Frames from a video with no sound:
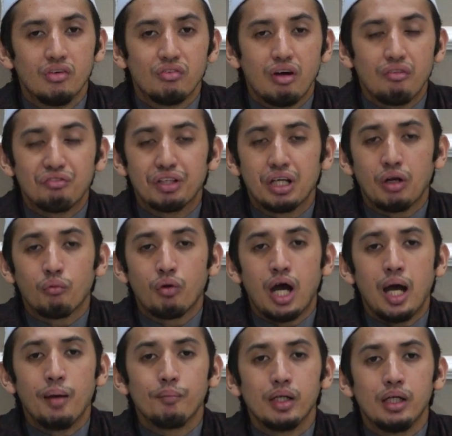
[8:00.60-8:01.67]
fakir wa
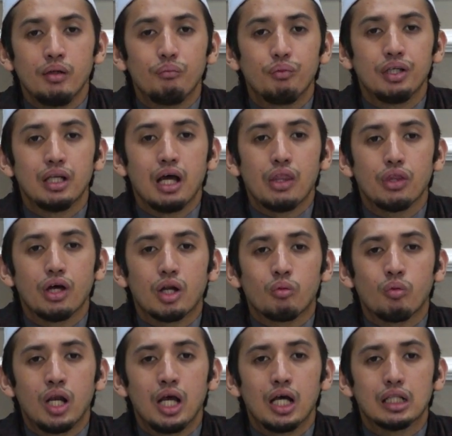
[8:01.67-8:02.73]
am'in fin nazar
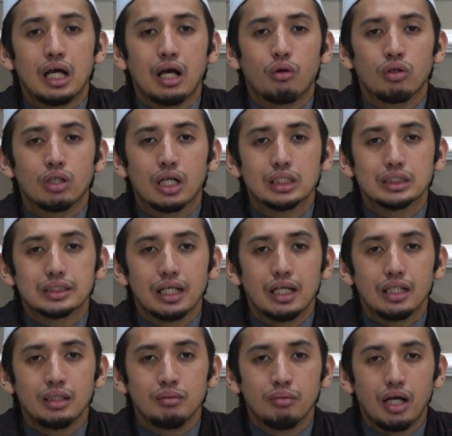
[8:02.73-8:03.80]
wa la takun
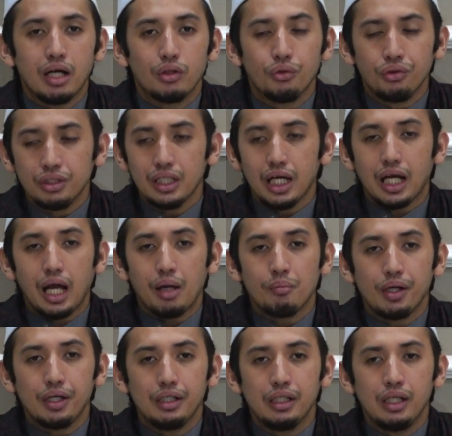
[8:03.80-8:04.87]
kasaima dunia
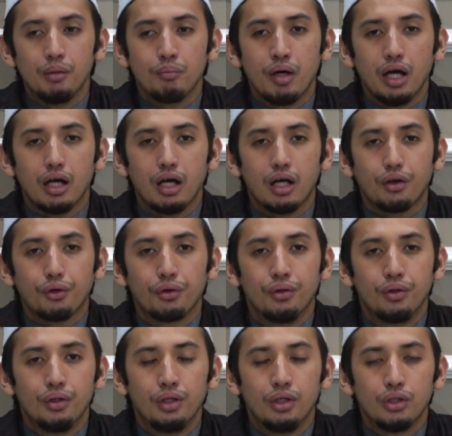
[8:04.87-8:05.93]
kama hilil makar
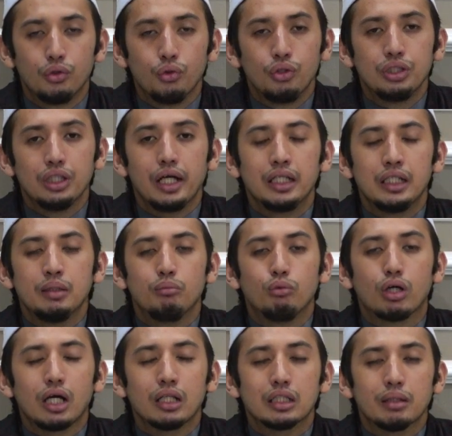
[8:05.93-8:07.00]
dunia ini
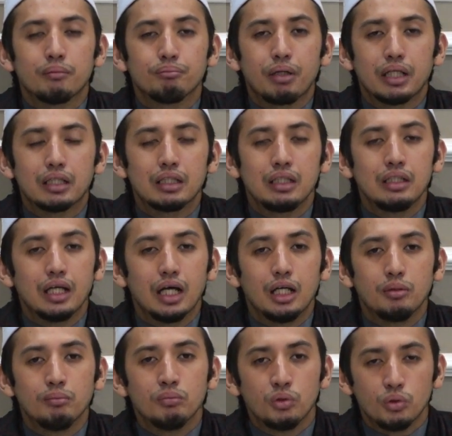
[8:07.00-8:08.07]
bukan tempat
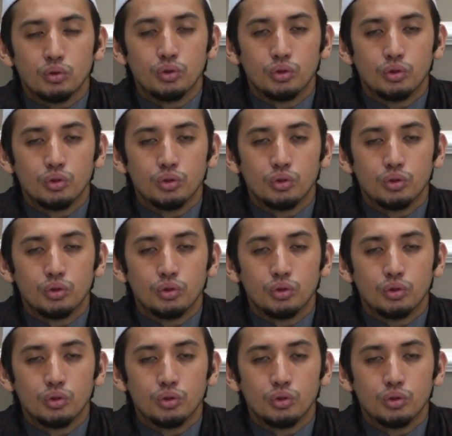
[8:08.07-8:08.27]
tinggalmu